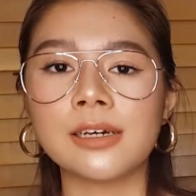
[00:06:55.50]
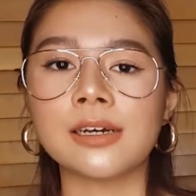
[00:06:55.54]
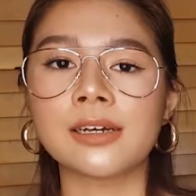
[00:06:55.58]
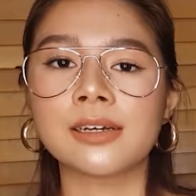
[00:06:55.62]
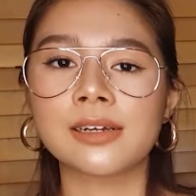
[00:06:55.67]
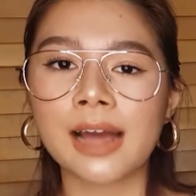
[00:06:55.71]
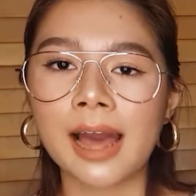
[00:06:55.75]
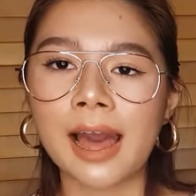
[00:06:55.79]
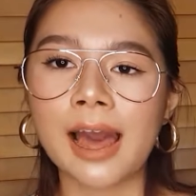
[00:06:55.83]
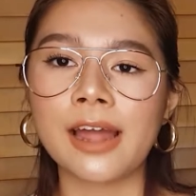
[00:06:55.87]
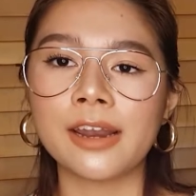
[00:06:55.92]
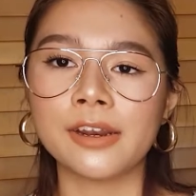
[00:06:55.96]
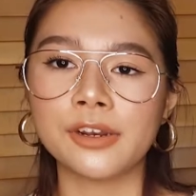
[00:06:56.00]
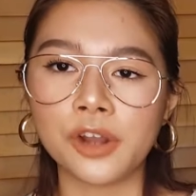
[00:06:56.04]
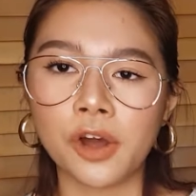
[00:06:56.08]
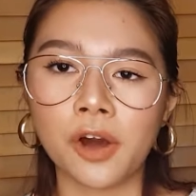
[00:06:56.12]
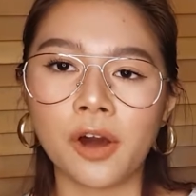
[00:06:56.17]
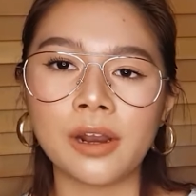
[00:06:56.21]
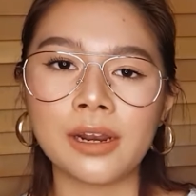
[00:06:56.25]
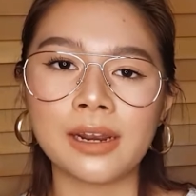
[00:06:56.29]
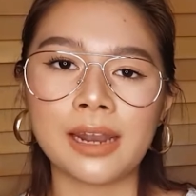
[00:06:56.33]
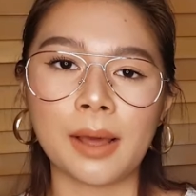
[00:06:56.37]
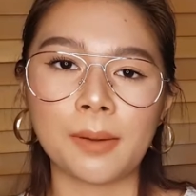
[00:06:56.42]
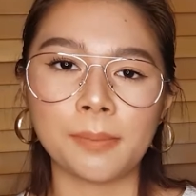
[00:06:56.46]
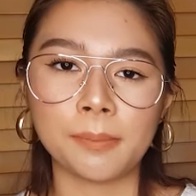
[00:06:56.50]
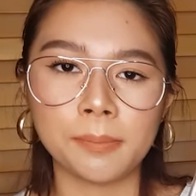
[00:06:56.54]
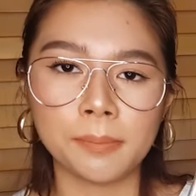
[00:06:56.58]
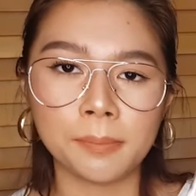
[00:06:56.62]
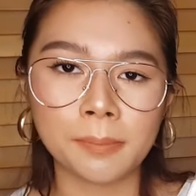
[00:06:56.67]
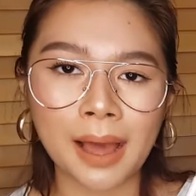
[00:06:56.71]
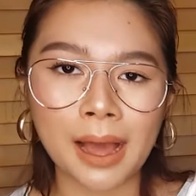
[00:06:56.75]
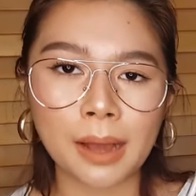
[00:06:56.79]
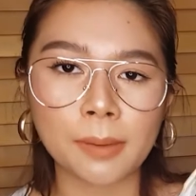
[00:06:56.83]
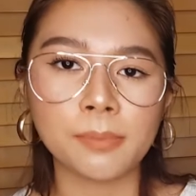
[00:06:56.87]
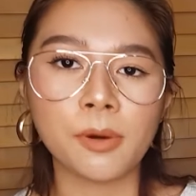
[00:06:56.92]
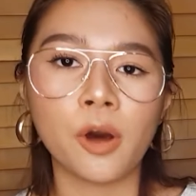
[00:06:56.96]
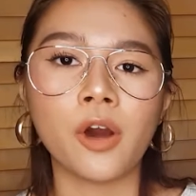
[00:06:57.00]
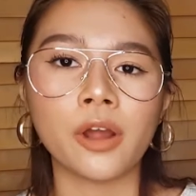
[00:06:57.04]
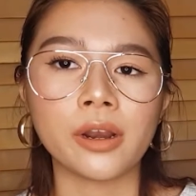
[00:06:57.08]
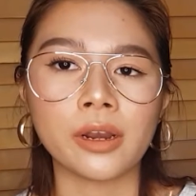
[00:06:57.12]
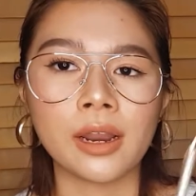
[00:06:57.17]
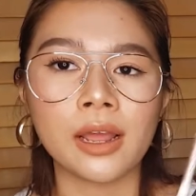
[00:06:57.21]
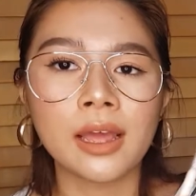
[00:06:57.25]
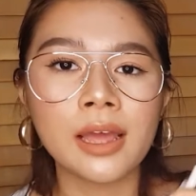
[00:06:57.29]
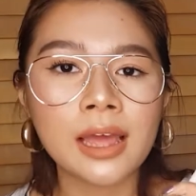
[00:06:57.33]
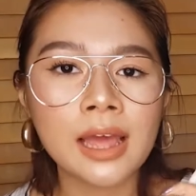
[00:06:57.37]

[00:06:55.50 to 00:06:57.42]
อการนอนหลับพักผ่อน